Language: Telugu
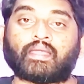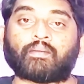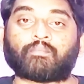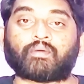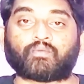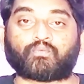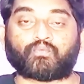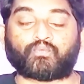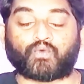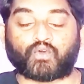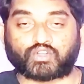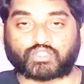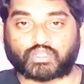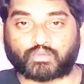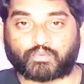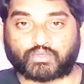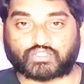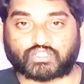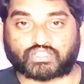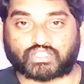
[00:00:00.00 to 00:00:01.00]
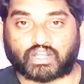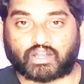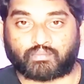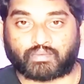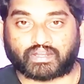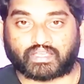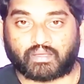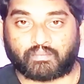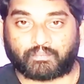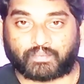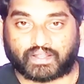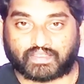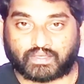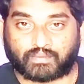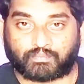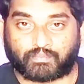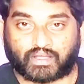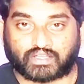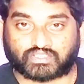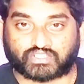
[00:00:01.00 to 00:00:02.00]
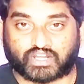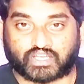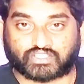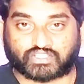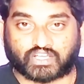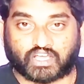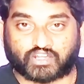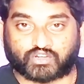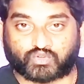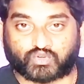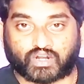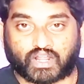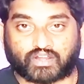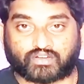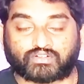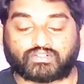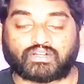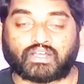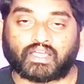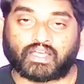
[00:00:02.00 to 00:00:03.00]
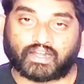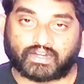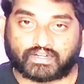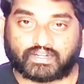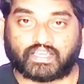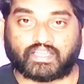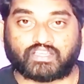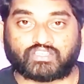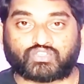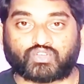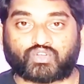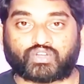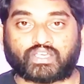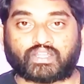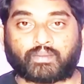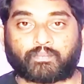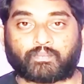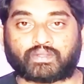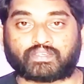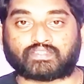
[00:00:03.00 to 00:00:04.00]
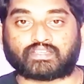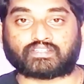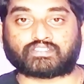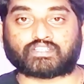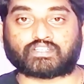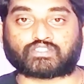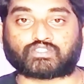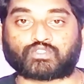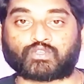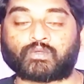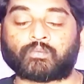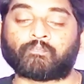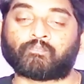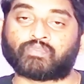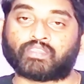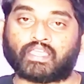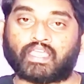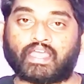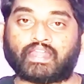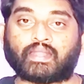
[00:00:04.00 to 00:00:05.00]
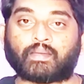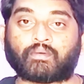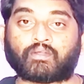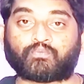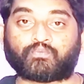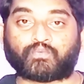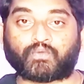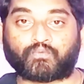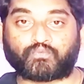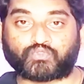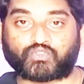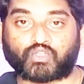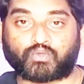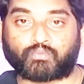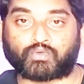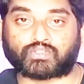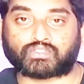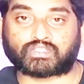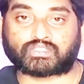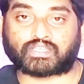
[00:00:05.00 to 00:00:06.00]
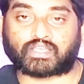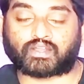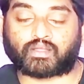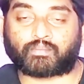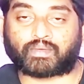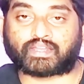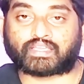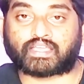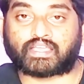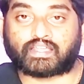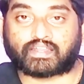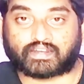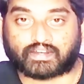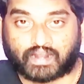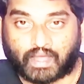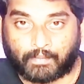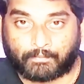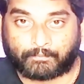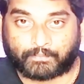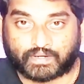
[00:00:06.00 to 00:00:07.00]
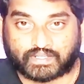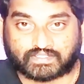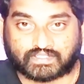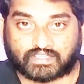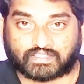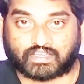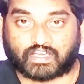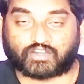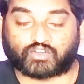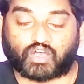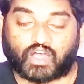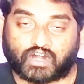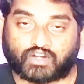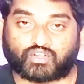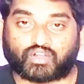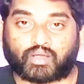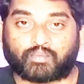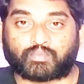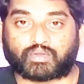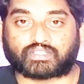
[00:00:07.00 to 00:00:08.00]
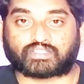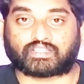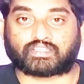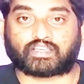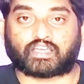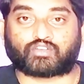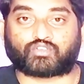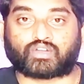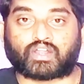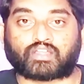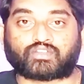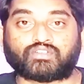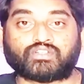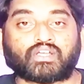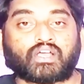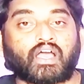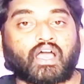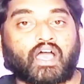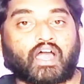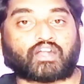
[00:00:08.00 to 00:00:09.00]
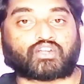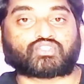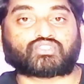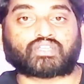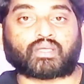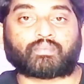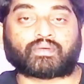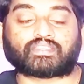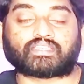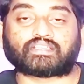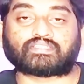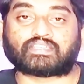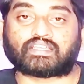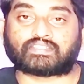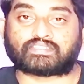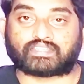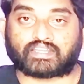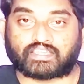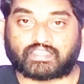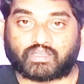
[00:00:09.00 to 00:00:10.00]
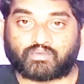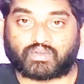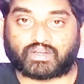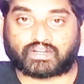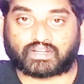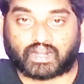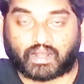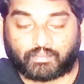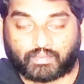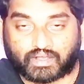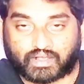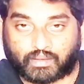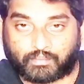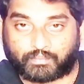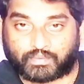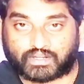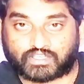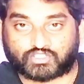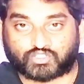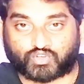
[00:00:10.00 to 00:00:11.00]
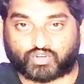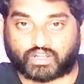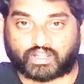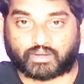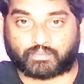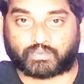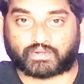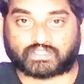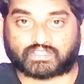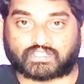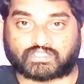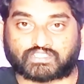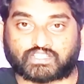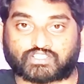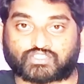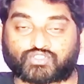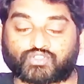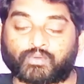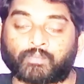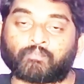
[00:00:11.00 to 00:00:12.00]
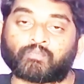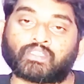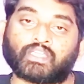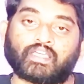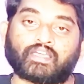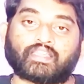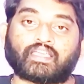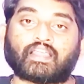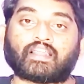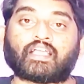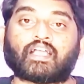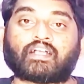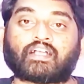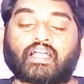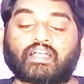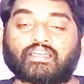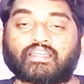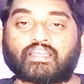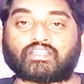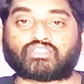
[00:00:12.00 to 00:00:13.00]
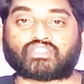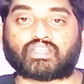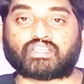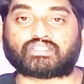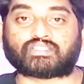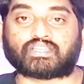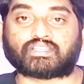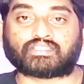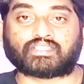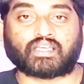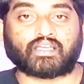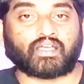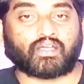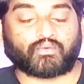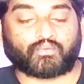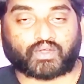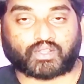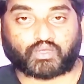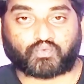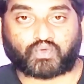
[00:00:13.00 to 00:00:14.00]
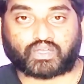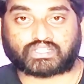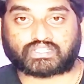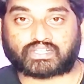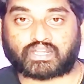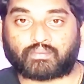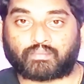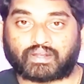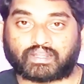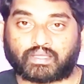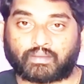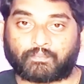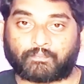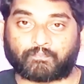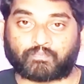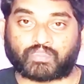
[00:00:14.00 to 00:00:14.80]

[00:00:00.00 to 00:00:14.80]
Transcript: నెంబర్ ఫోర్త్ పొజిషన్ లో మనకి ప్రదీప్ మాచరాజు గారు ఉన్నారు డి షోని రిప్రజెంట్ చేస్తూ అండ్ నెంబర్ ఫిఫ్త్ పొజిషన్ లో మనకి రామ్ ప్రసాద్ గారు ఆటో రామ్ ప్రసాద్ గారు ఉన్నారు అటు జబర్దస్త్ అండ్ శ్రీదేవి డ్రామా కంపెనీ షోని రిప్రజెంట్ చేస్తూ రియల్ గా కంగ్రాచులేషన్ ఫర్ ది ఫస్ట్ టైం మనకి